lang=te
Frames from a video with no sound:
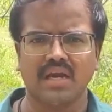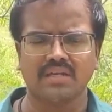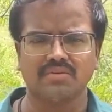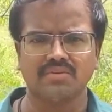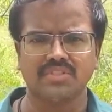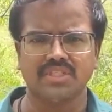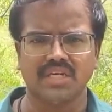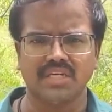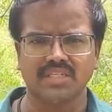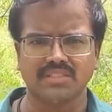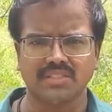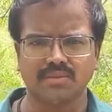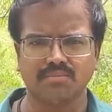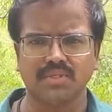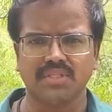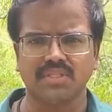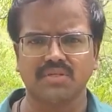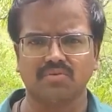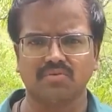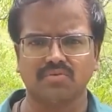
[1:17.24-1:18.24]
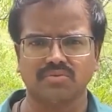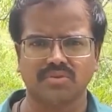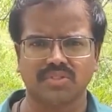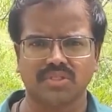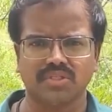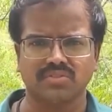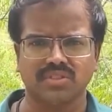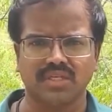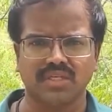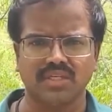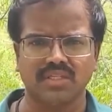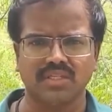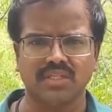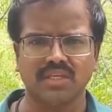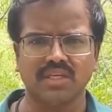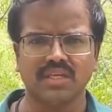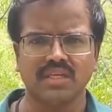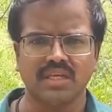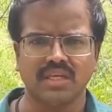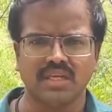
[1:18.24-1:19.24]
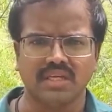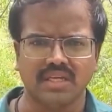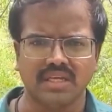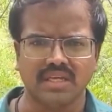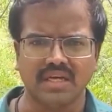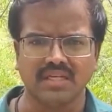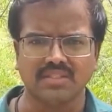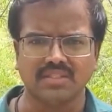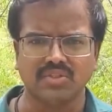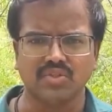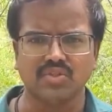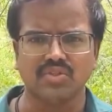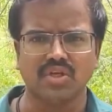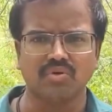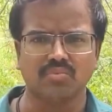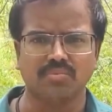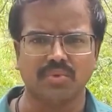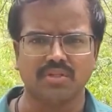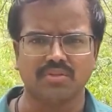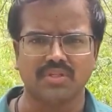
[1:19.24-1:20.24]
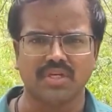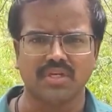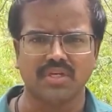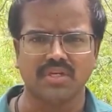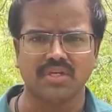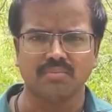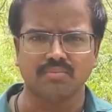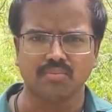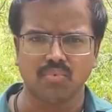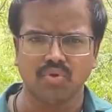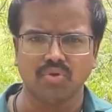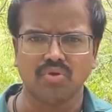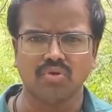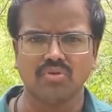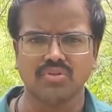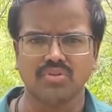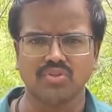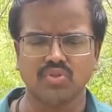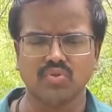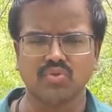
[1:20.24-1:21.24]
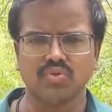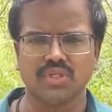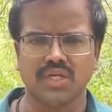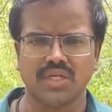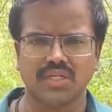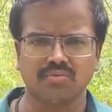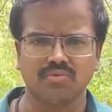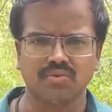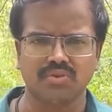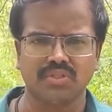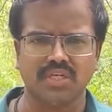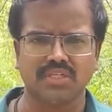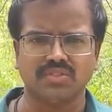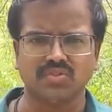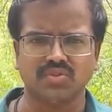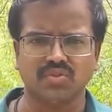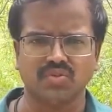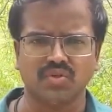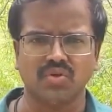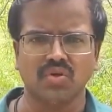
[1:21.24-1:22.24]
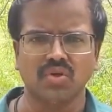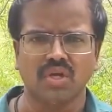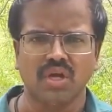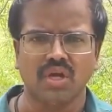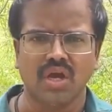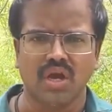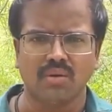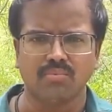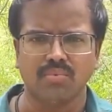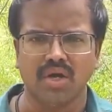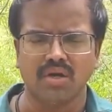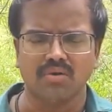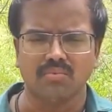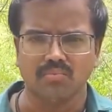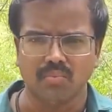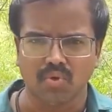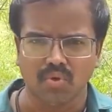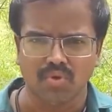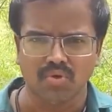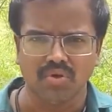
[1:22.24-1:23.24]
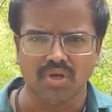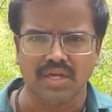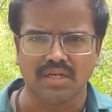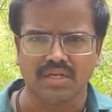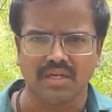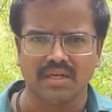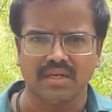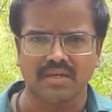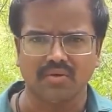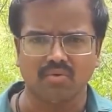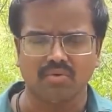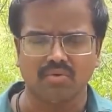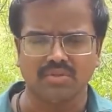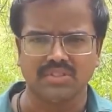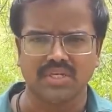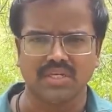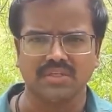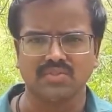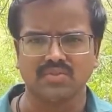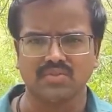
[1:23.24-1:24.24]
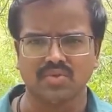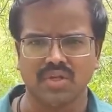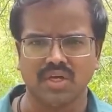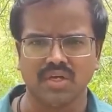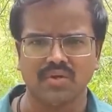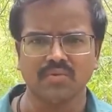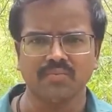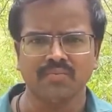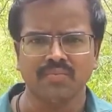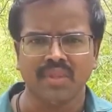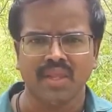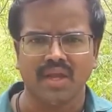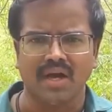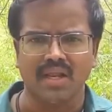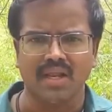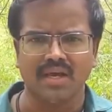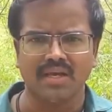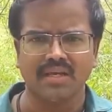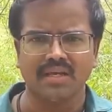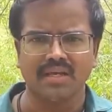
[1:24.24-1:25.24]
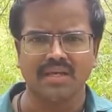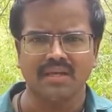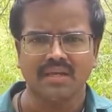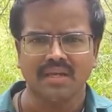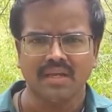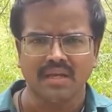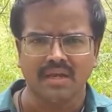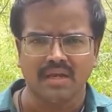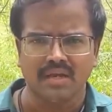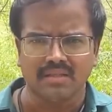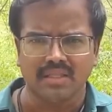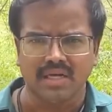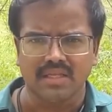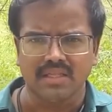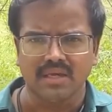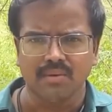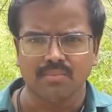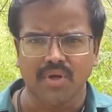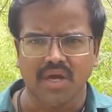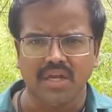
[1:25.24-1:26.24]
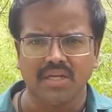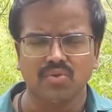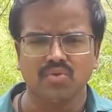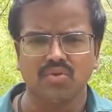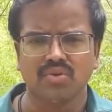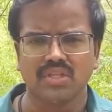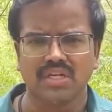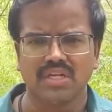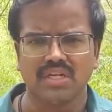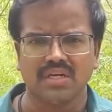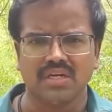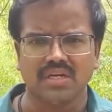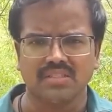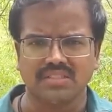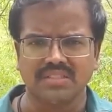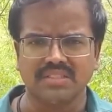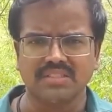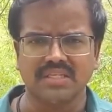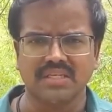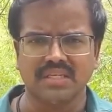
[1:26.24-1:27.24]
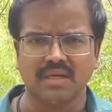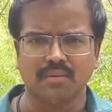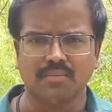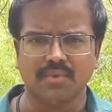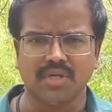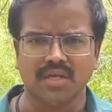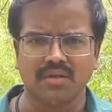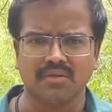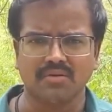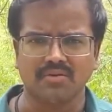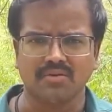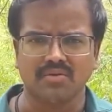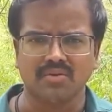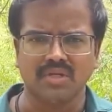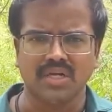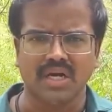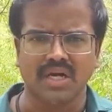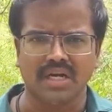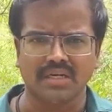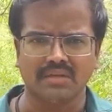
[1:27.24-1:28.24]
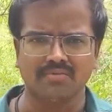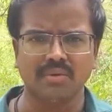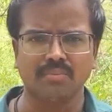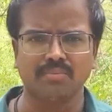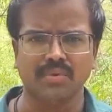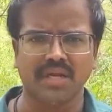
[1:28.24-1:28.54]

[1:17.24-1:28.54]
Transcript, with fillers: అటవీ శాఖ సిబ్బంది ఉంచడం జరిగింది ఇంకా చిరుతలు పడతాయి బోన్లో చిక్కుతాయనే ఉద్దేశంతో ఆ బోన్లు అట్లే కొనసాగిస్తున్నారు అలాగే దాదాపు ఐదు వందల సీసీ కెమెరాలు అటవీ